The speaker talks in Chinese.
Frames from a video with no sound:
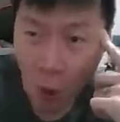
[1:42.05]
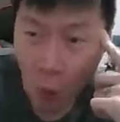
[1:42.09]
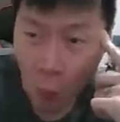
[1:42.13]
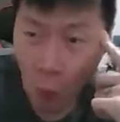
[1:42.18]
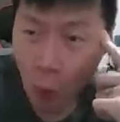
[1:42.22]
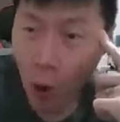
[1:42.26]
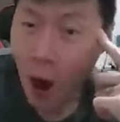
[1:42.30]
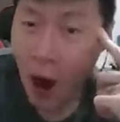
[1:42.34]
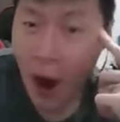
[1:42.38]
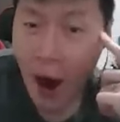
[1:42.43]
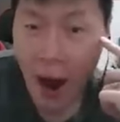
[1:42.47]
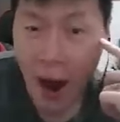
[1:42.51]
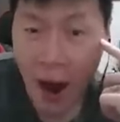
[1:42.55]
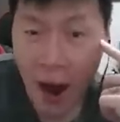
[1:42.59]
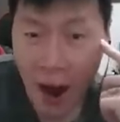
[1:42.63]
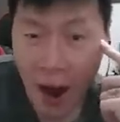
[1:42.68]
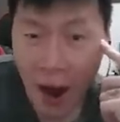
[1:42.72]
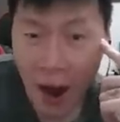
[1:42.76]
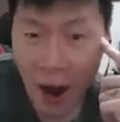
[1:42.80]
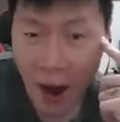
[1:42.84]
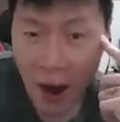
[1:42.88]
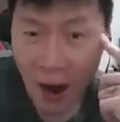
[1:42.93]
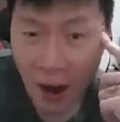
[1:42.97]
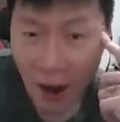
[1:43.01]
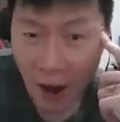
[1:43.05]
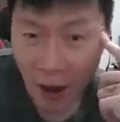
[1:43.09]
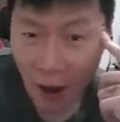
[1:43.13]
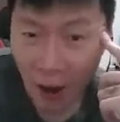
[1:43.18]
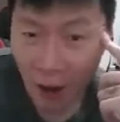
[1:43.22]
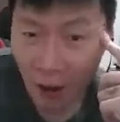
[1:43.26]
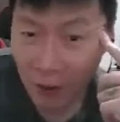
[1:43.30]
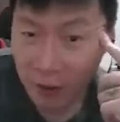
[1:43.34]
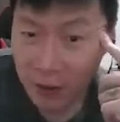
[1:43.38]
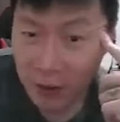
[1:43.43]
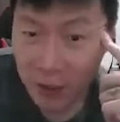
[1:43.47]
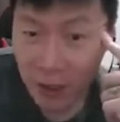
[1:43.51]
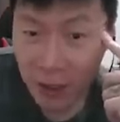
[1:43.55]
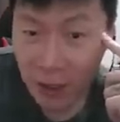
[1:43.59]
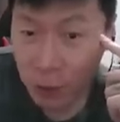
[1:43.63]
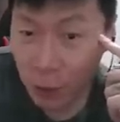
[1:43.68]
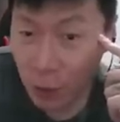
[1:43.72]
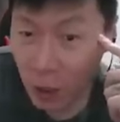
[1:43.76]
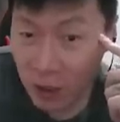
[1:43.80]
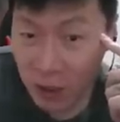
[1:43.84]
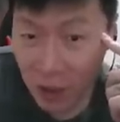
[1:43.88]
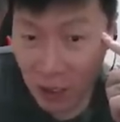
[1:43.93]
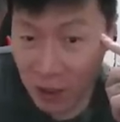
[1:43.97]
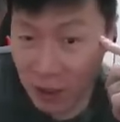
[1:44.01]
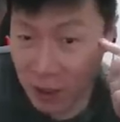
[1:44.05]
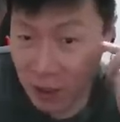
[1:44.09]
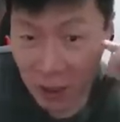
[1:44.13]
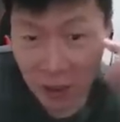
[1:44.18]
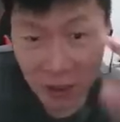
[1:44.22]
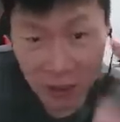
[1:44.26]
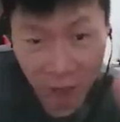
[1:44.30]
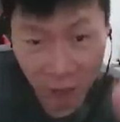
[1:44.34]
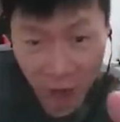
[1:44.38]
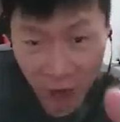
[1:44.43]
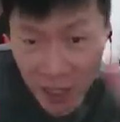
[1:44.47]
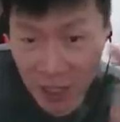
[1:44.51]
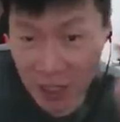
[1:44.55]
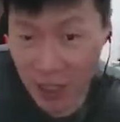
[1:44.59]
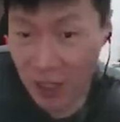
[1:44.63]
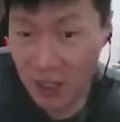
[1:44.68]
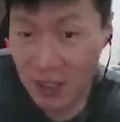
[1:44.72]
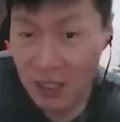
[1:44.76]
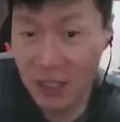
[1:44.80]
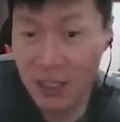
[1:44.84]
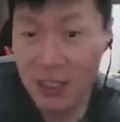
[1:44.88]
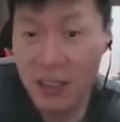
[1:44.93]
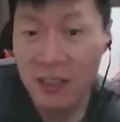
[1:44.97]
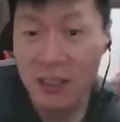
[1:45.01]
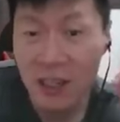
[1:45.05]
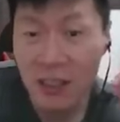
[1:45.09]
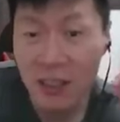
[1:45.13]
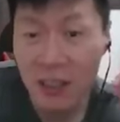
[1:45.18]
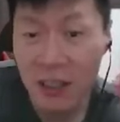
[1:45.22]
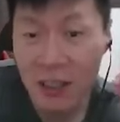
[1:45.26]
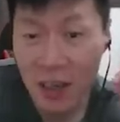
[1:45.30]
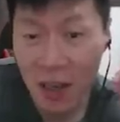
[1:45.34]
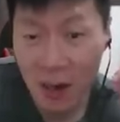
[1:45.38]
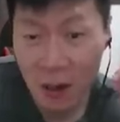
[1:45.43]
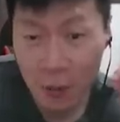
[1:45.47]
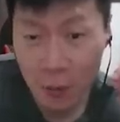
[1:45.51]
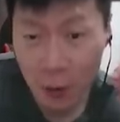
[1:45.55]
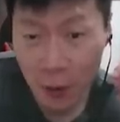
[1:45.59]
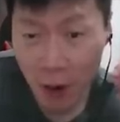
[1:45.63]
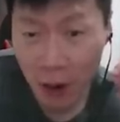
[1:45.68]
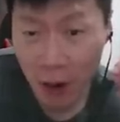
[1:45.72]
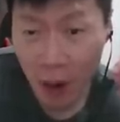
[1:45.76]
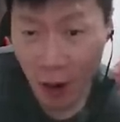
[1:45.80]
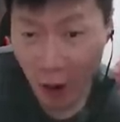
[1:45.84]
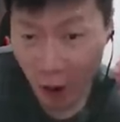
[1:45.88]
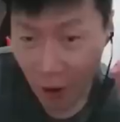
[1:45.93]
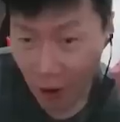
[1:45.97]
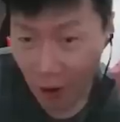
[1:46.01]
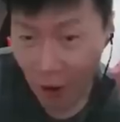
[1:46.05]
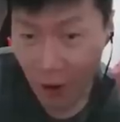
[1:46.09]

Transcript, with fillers: 哇，哦，这个对年轻人是非常吸引人的邀约啊，